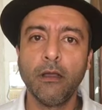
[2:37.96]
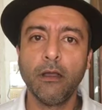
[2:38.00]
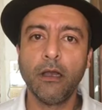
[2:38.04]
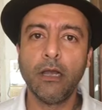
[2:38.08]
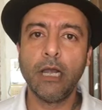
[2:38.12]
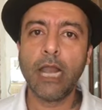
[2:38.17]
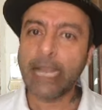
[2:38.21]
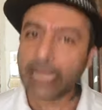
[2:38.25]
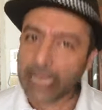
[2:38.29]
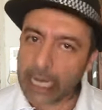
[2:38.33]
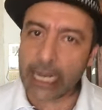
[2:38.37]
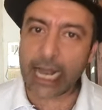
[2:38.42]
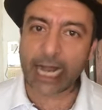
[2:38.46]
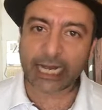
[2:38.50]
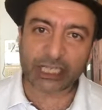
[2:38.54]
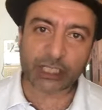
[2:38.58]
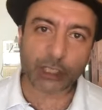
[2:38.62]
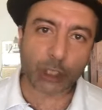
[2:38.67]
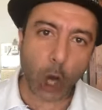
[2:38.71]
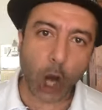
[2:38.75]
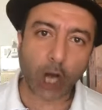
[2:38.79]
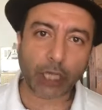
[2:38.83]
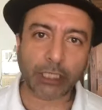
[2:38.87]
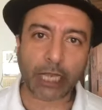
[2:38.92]
लेकिन लेट्स
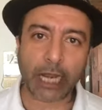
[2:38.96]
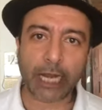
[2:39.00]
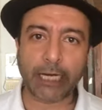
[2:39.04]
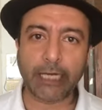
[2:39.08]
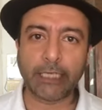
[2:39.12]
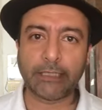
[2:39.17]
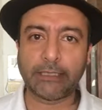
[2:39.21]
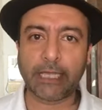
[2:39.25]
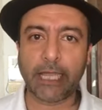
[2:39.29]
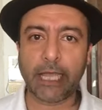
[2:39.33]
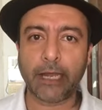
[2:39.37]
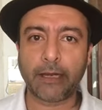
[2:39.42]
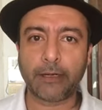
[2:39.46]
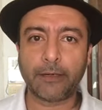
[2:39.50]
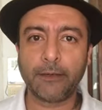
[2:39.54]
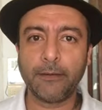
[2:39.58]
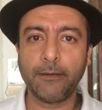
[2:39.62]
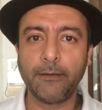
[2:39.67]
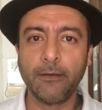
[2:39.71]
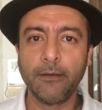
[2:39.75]
नॉट टेक इट देर